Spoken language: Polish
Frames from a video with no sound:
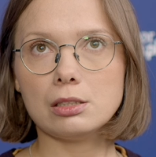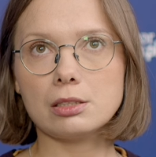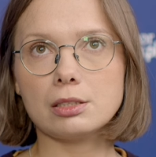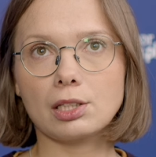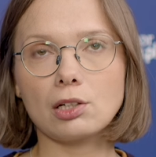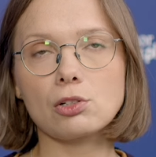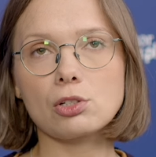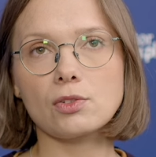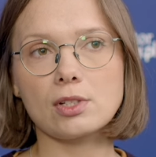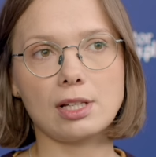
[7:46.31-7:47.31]
Y, takiego
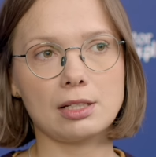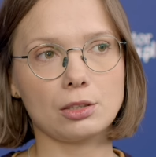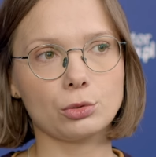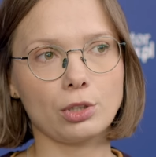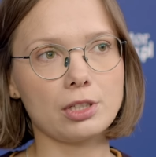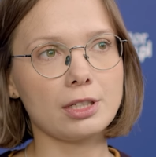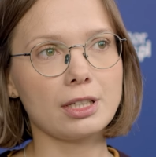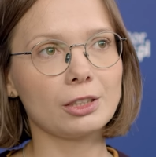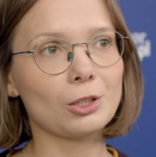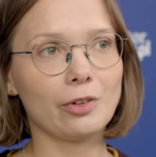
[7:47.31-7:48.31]
rozwiązania, które nie
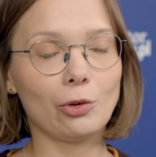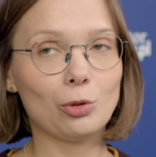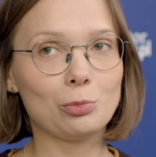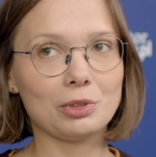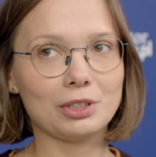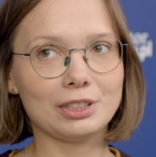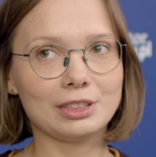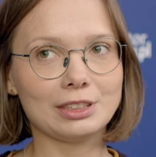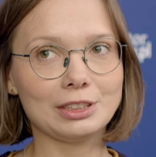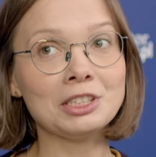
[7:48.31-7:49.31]
generowałoby
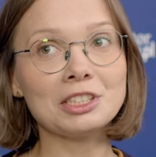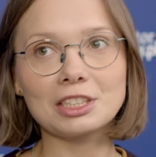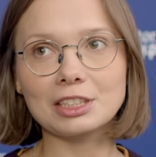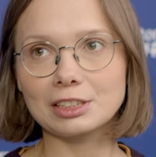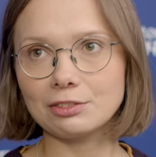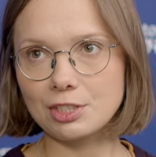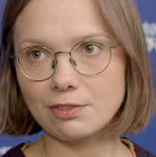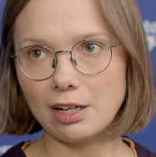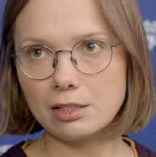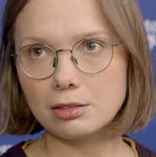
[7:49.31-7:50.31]
innych
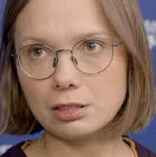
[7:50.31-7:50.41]
wyzwań.